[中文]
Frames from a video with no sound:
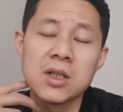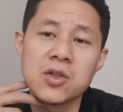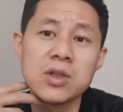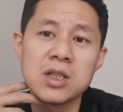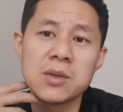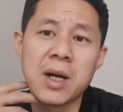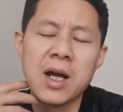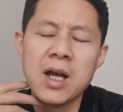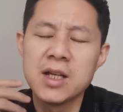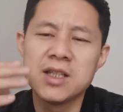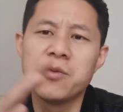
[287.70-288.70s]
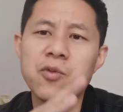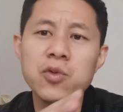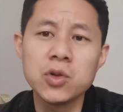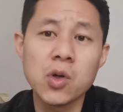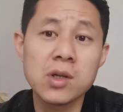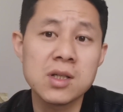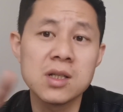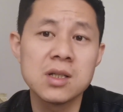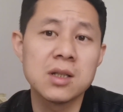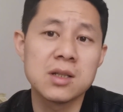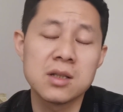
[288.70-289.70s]
就是什么你无所事
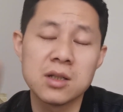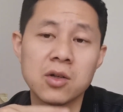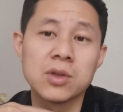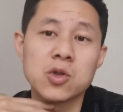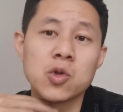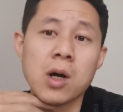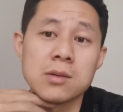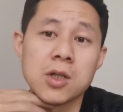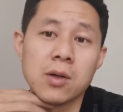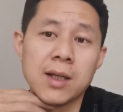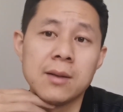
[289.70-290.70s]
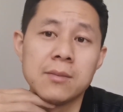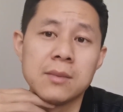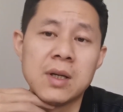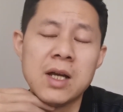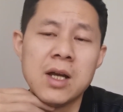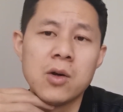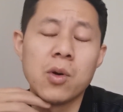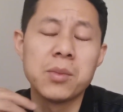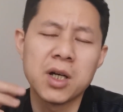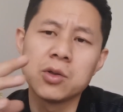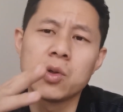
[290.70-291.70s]
事的时候的创造力。我
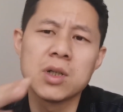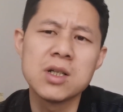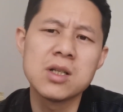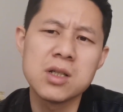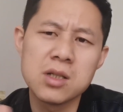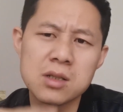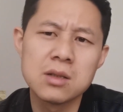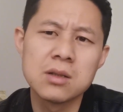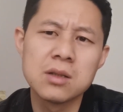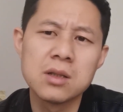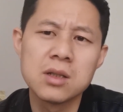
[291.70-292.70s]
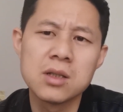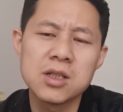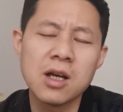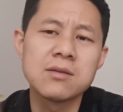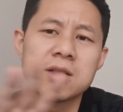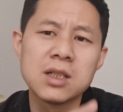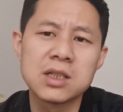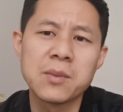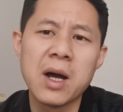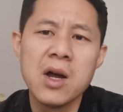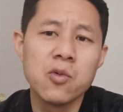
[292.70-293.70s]
们很多人丧失了
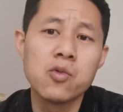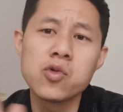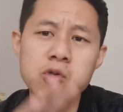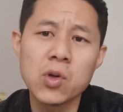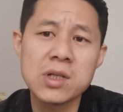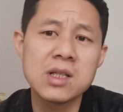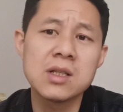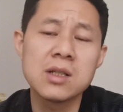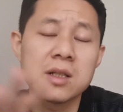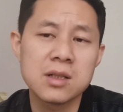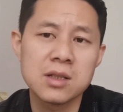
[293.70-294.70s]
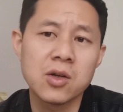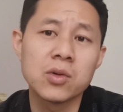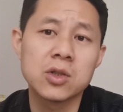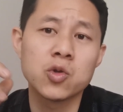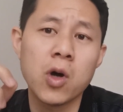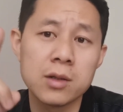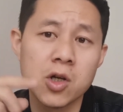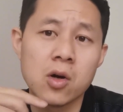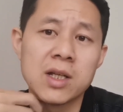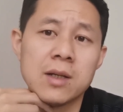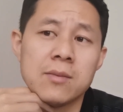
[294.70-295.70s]
什么无所事事的时候的创
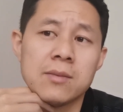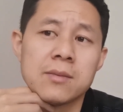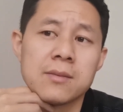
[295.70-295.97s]
造力。